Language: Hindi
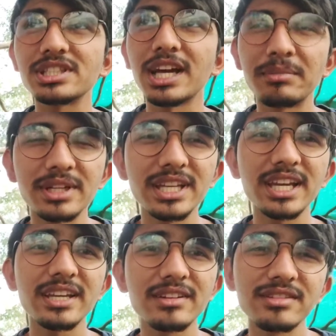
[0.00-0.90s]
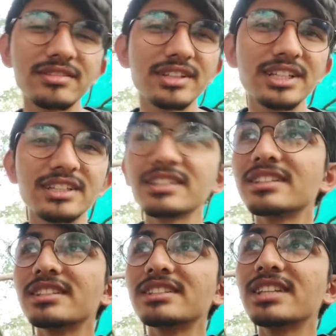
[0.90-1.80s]
चाय पीते हैं फिर
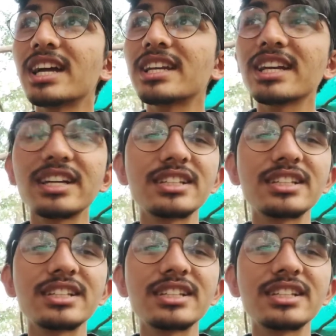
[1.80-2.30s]
जाते हैं